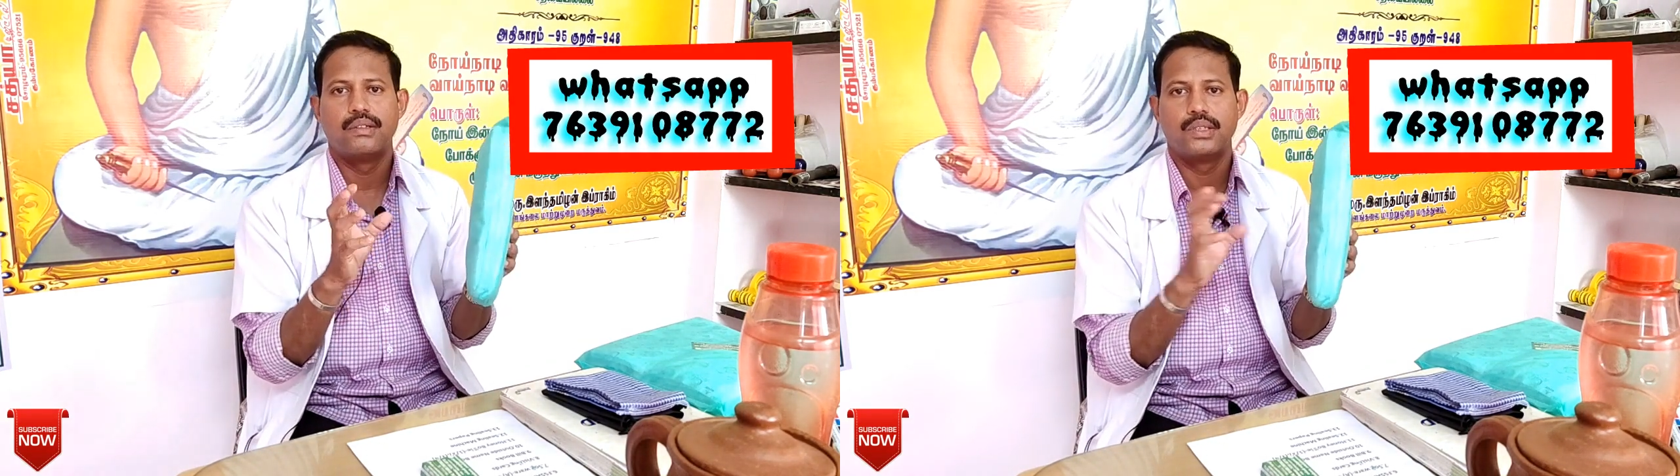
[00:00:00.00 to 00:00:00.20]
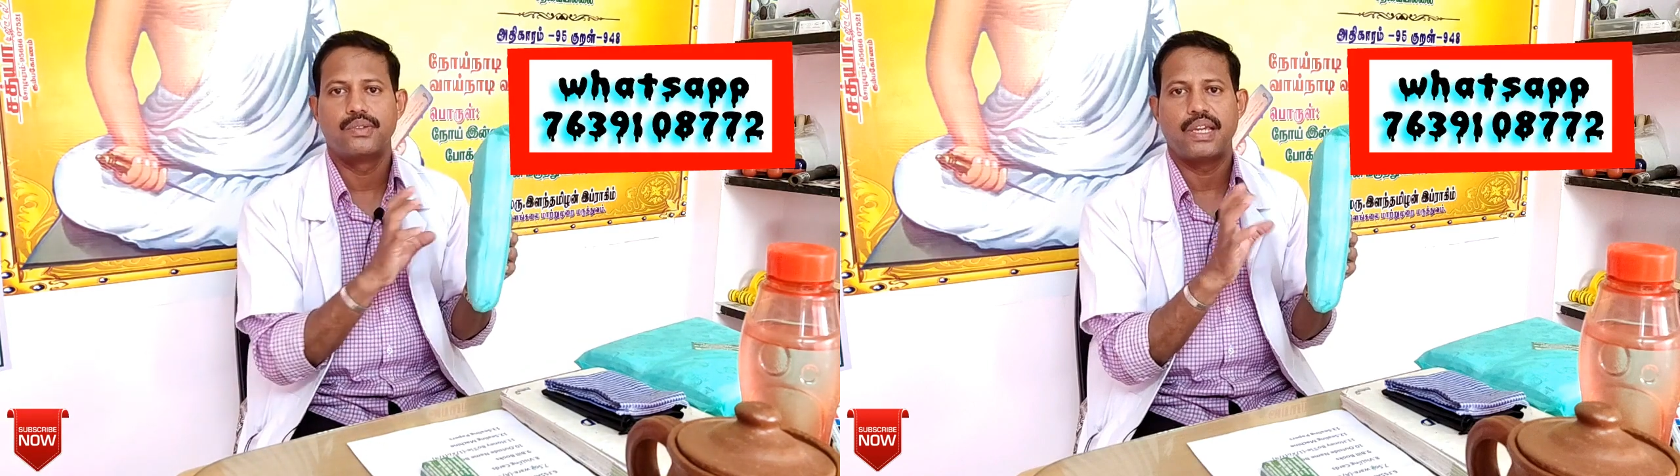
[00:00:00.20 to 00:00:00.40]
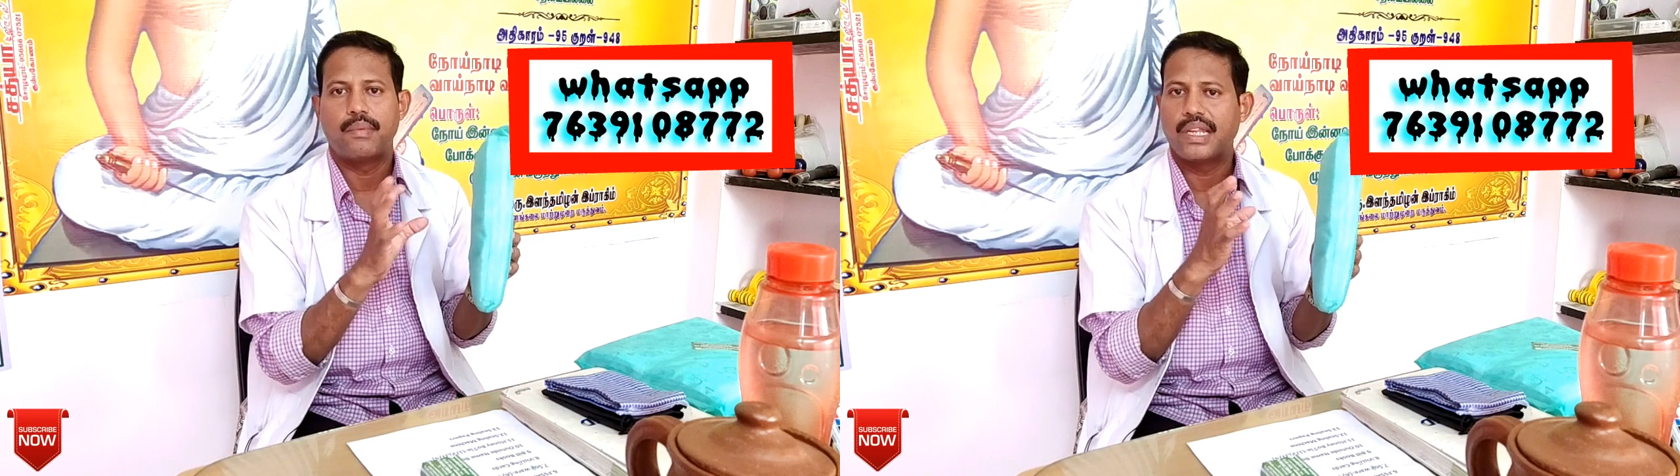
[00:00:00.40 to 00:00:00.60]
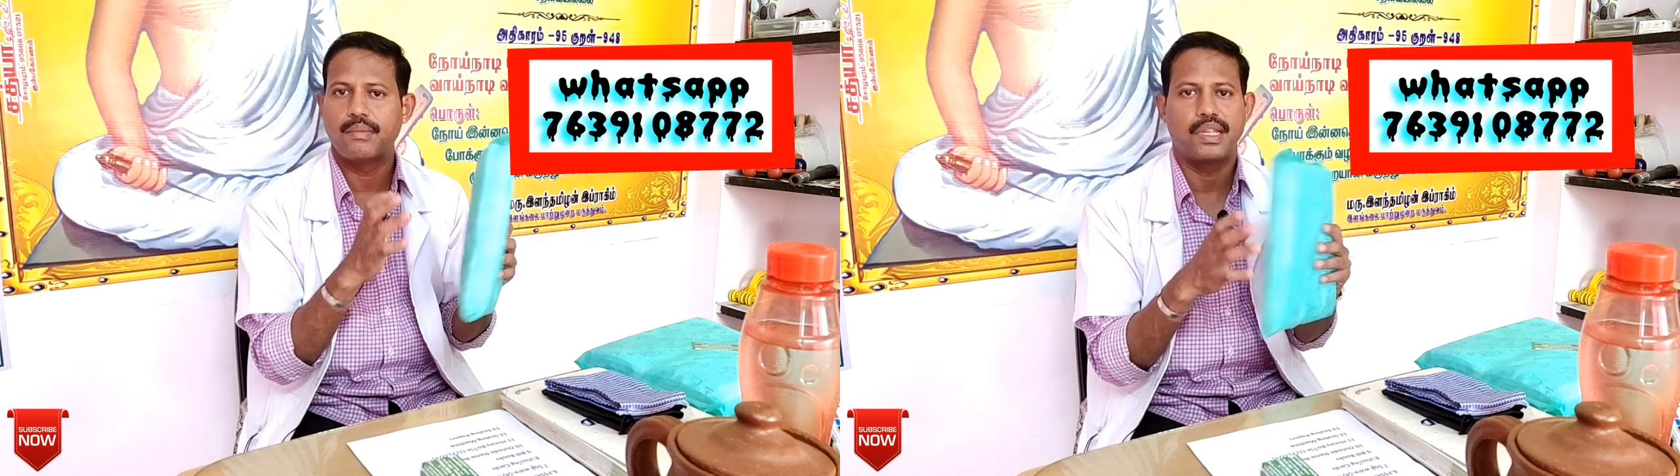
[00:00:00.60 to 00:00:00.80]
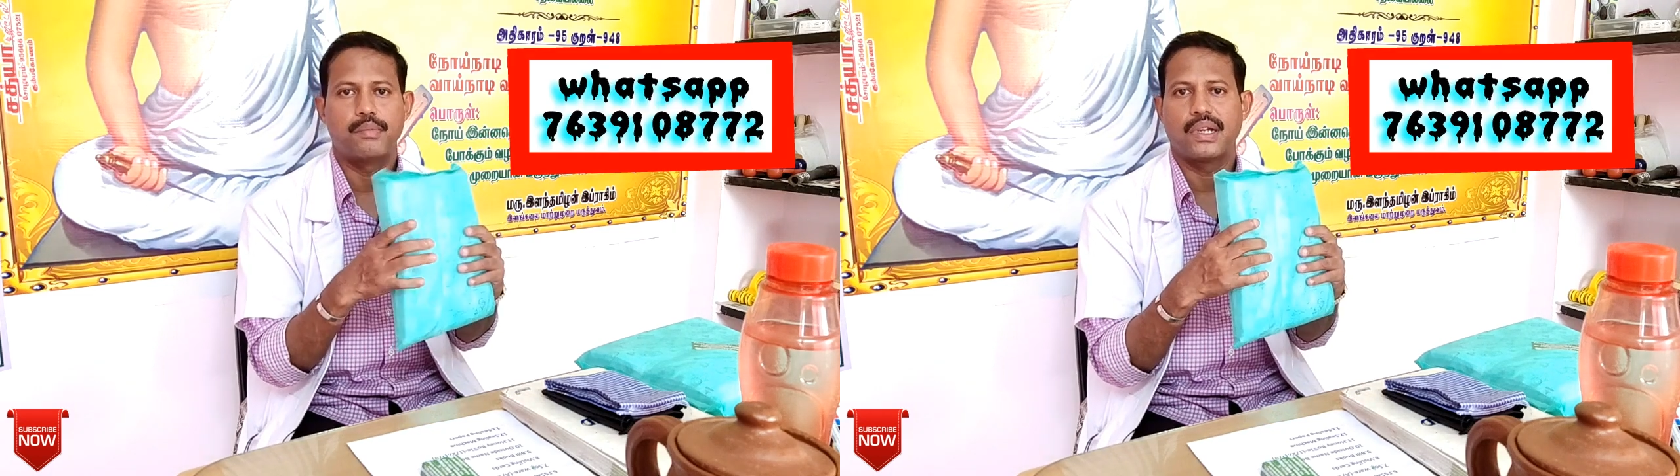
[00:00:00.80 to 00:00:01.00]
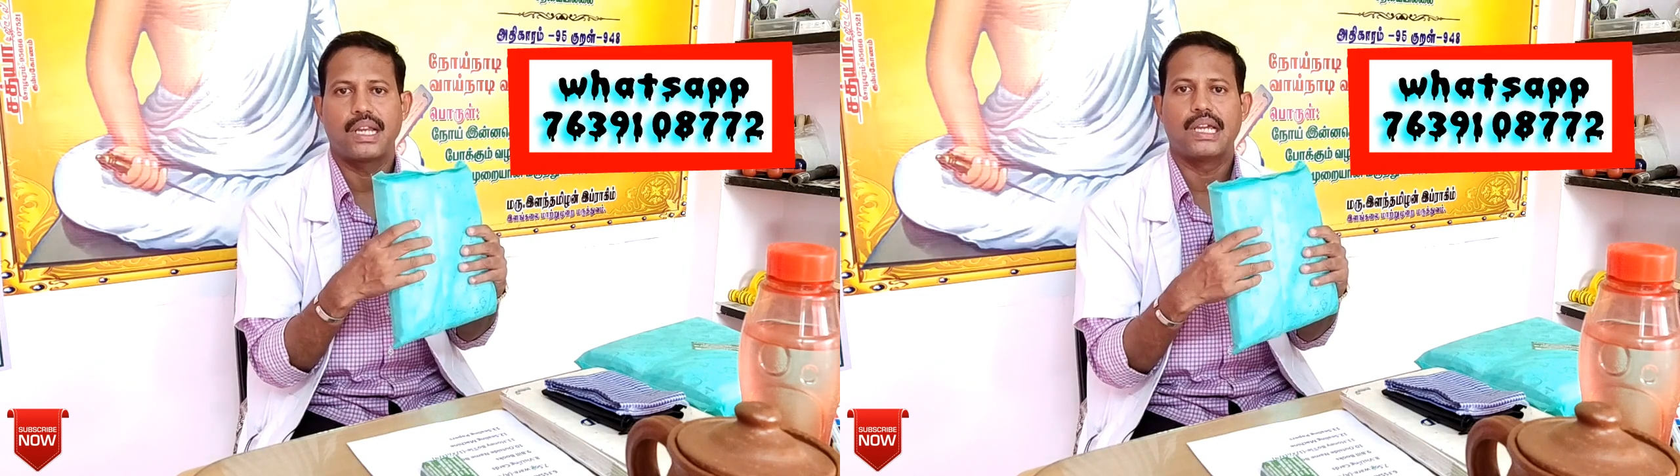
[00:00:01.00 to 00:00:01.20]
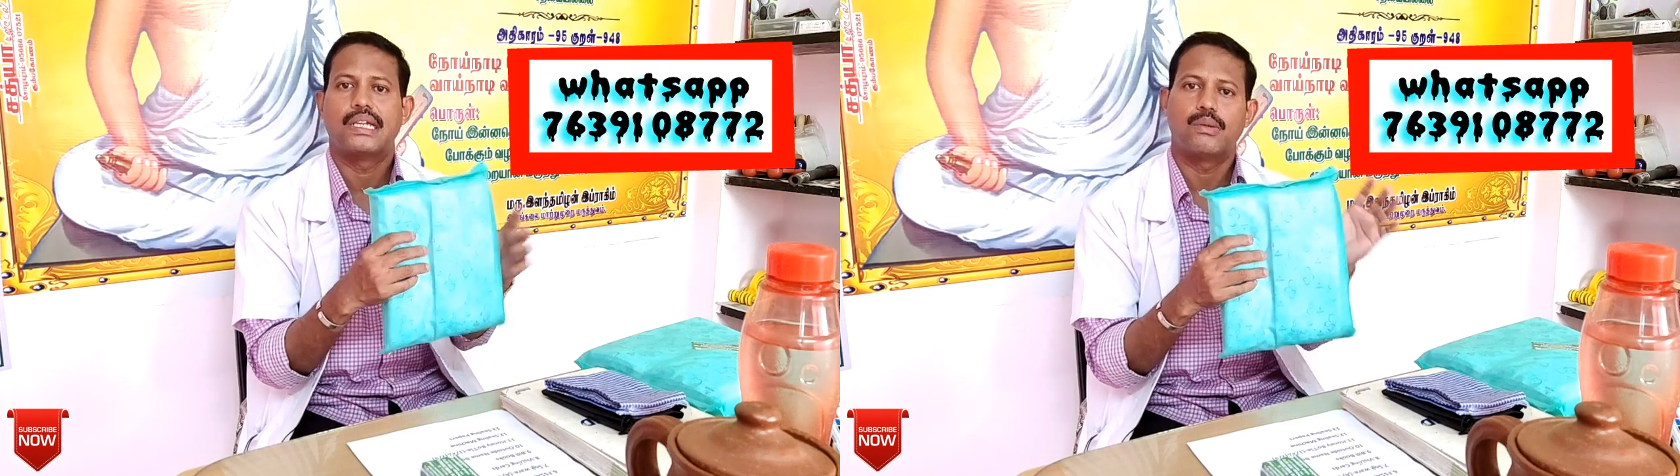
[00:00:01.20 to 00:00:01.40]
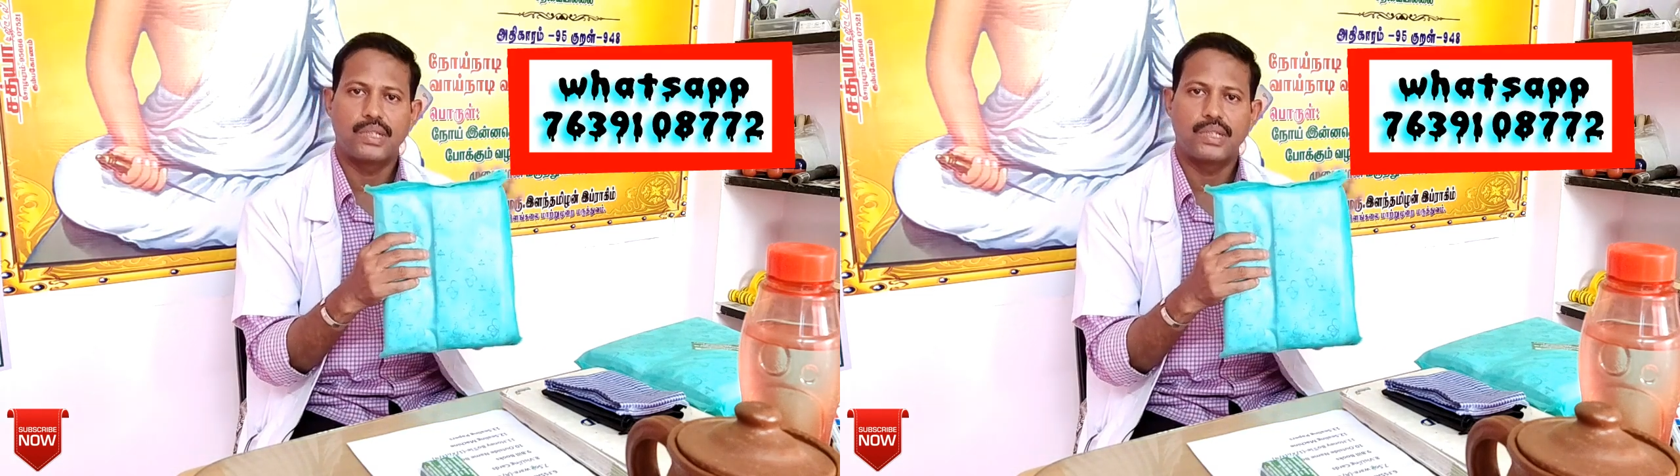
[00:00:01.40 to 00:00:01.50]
வந்து வியாபாரி மாதிரி பண்ணல